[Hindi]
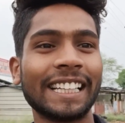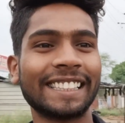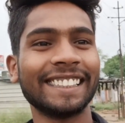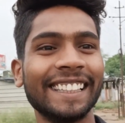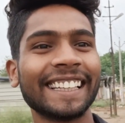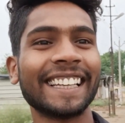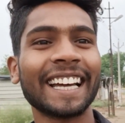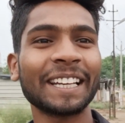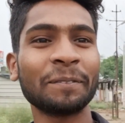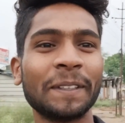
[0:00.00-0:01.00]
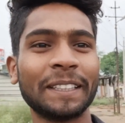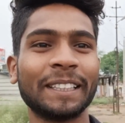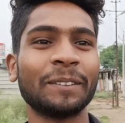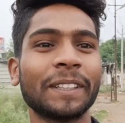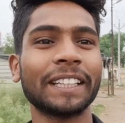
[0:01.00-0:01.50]
खास चीज लेके आ रहे हैं
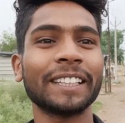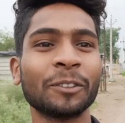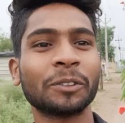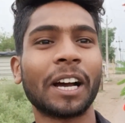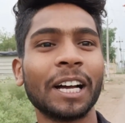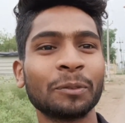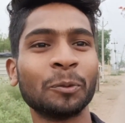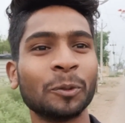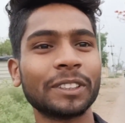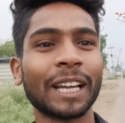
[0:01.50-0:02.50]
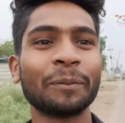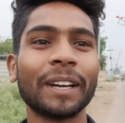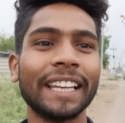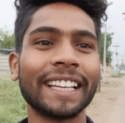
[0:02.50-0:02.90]
पीछे से पता नहीं कुछ घास फूस टाइप का